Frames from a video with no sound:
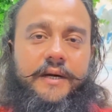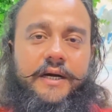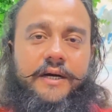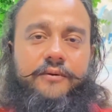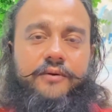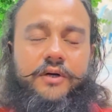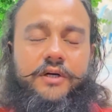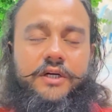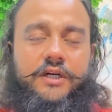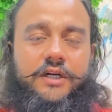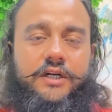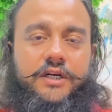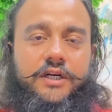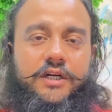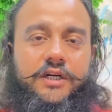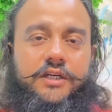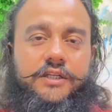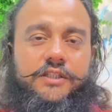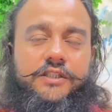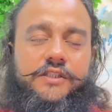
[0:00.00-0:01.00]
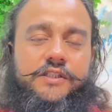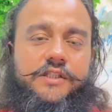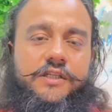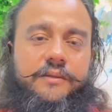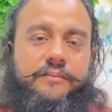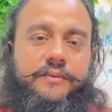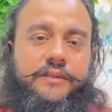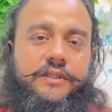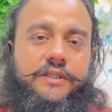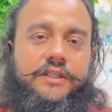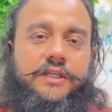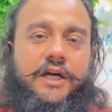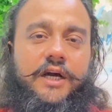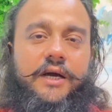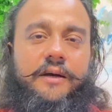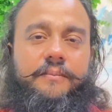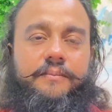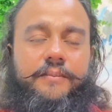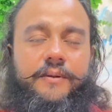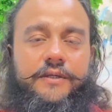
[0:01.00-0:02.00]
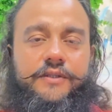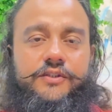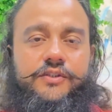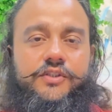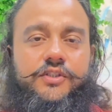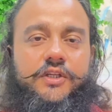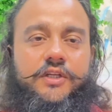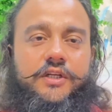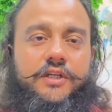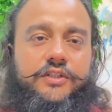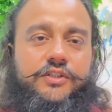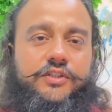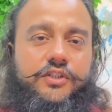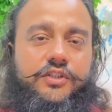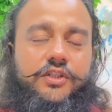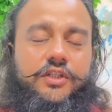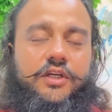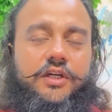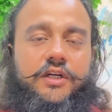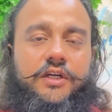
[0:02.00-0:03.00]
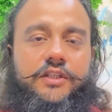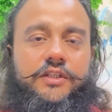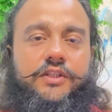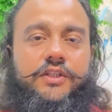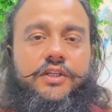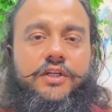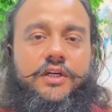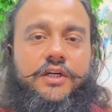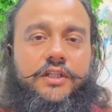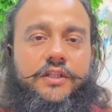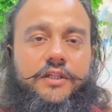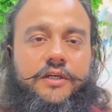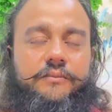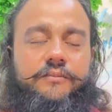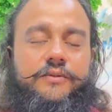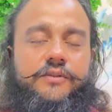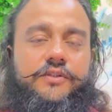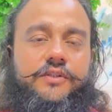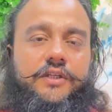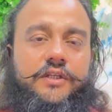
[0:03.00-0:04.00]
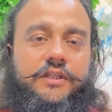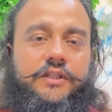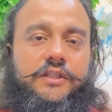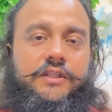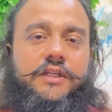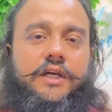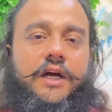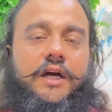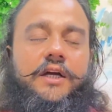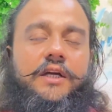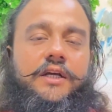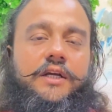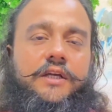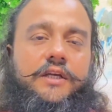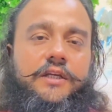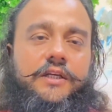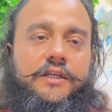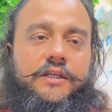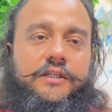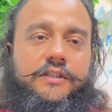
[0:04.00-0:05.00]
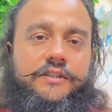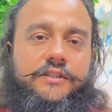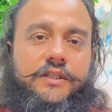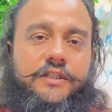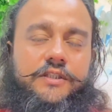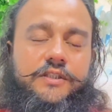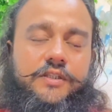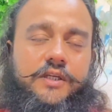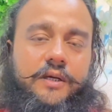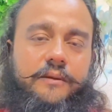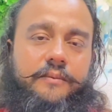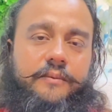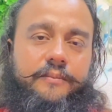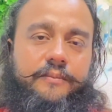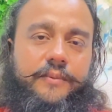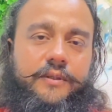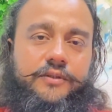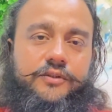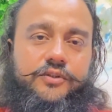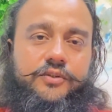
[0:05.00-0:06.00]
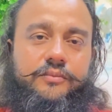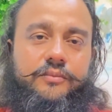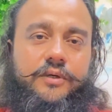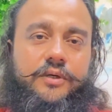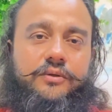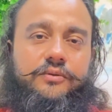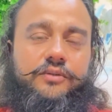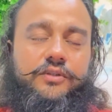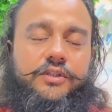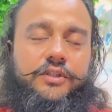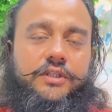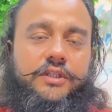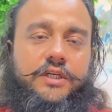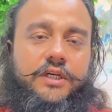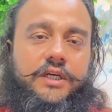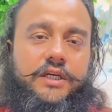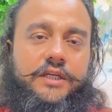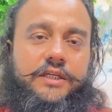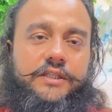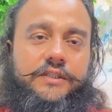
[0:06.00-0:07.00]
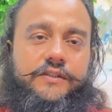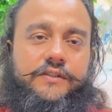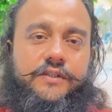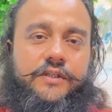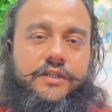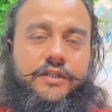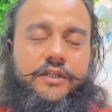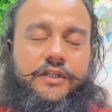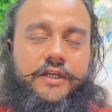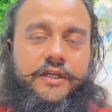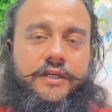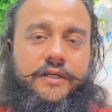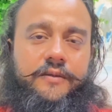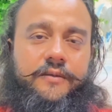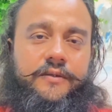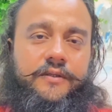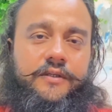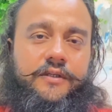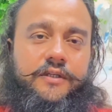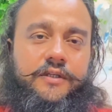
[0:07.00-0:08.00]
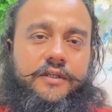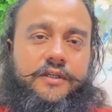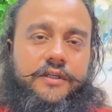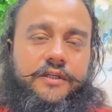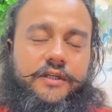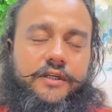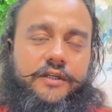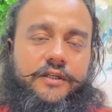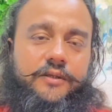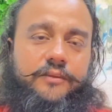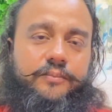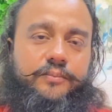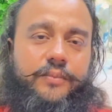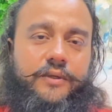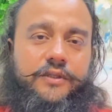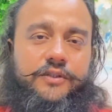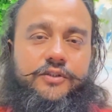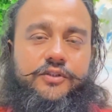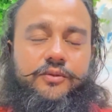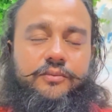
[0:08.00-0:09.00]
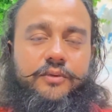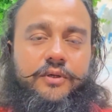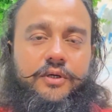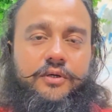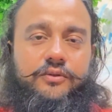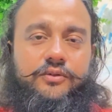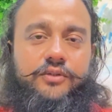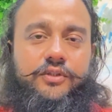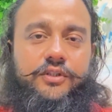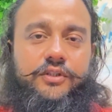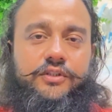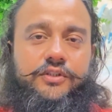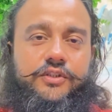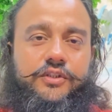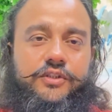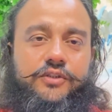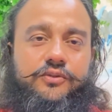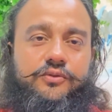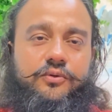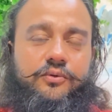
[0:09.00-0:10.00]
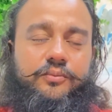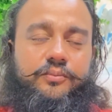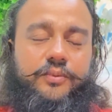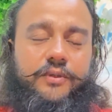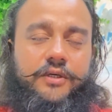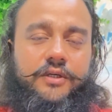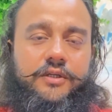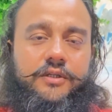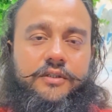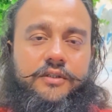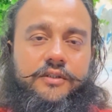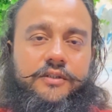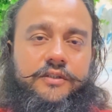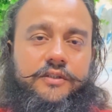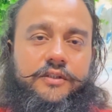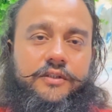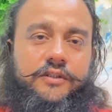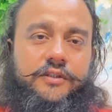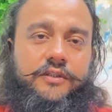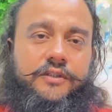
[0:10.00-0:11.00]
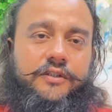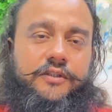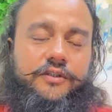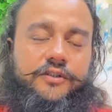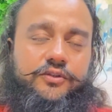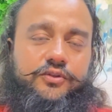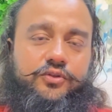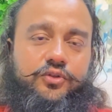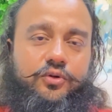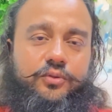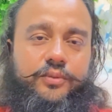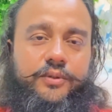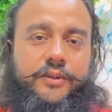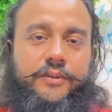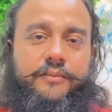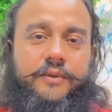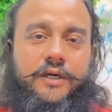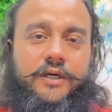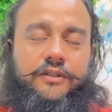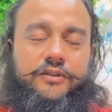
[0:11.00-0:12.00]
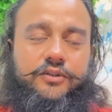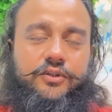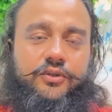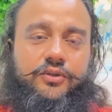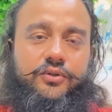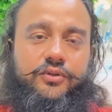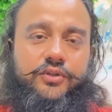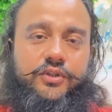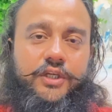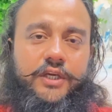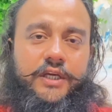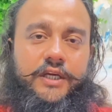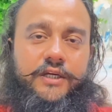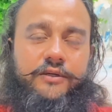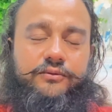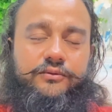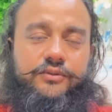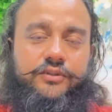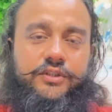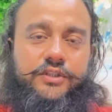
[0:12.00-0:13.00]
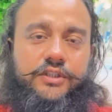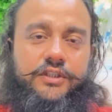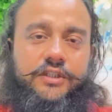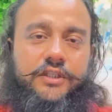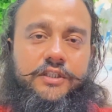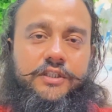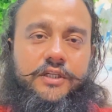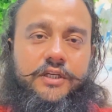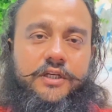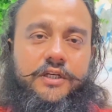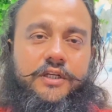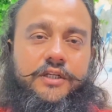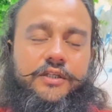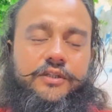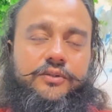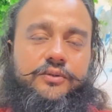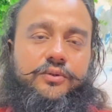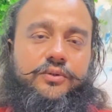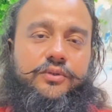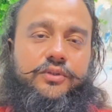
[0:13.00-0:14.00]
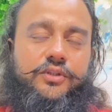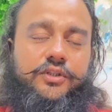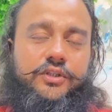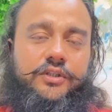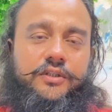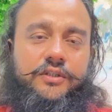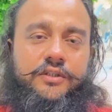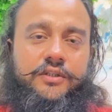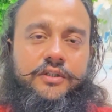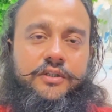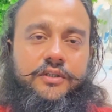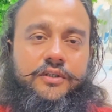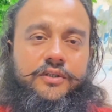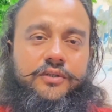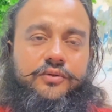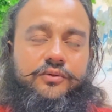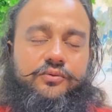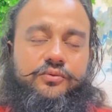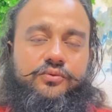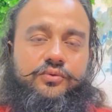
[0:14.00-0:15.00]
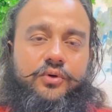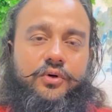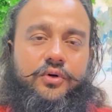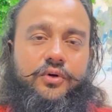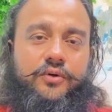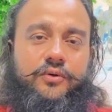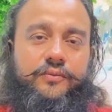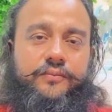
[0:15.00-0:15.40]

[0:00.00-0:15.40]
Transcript: पावक गगन समीरा पंच रचित अति अधम शरीरा ये सब पंच भौतिक हैं इसलिए इन पंच भौतिक चीज़ों पर जो भी भक्त होते हैं उनकी नज़र नहीं होती वो